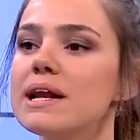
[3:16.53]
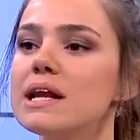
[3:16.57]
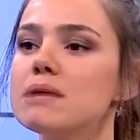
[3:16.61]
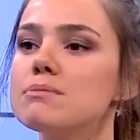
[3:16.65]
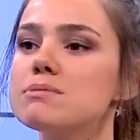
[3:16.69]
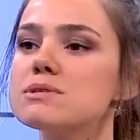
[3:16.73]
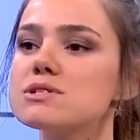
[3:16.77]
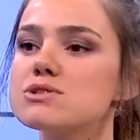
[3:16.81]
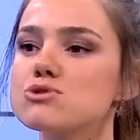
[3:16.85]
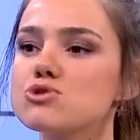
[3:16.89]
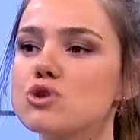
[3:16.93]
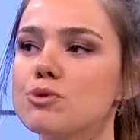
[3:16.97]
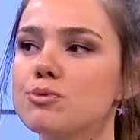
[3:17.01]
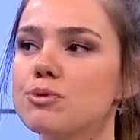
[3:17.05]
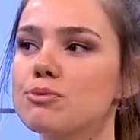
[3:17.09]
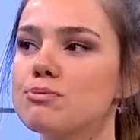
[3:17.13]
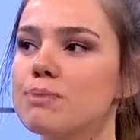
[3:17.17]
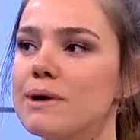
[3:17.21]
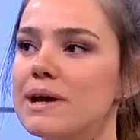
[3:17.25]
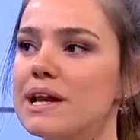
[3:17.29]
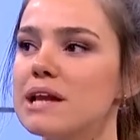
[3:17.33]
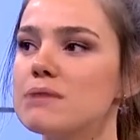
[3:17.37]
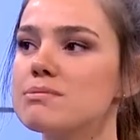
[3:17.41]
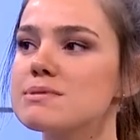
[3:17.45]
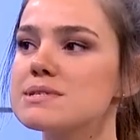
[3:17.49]
belli bir
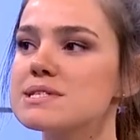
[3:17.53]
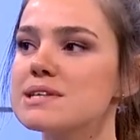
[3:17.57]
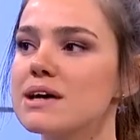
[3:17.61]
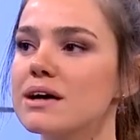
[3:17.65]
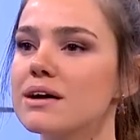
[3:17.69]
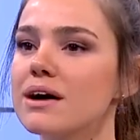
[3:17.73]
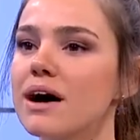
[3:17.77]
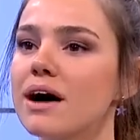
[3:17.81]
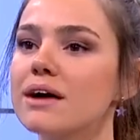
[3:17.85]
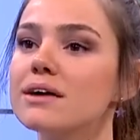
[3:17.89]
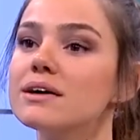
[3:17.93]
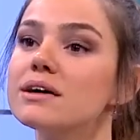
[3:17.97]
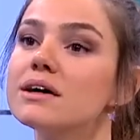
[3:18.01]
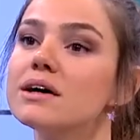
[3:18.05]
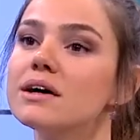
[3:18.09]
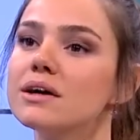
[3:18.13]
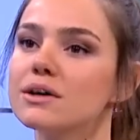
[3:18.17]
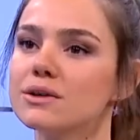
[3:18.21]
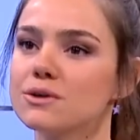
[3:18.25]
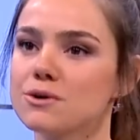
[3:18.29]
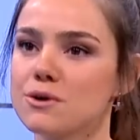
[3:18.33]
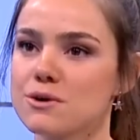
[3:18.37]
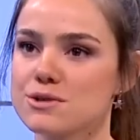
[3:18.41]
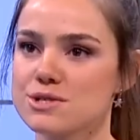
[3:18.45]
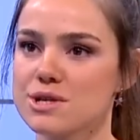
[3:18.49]
stopu, belli bir
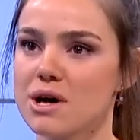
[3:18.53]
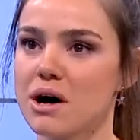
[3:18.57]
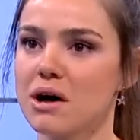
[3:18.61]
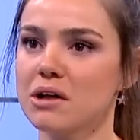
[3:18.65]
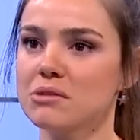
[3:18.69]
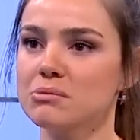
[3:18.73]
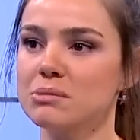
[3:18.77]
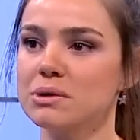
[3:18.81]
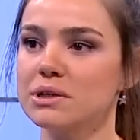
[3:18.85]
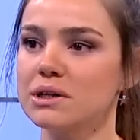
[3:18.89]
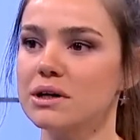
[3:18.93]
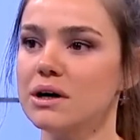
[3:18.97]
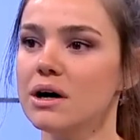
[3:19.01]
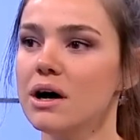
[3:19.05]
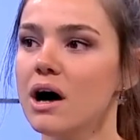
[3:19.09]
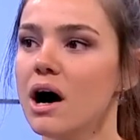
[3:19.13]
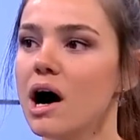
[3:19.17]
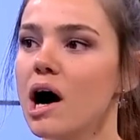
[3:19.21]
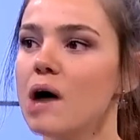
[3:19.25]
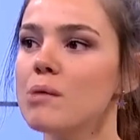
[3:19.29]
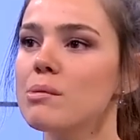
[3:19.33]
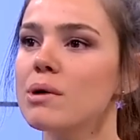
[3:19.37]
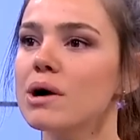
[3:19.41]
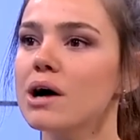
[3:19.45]
zararı göze almalı.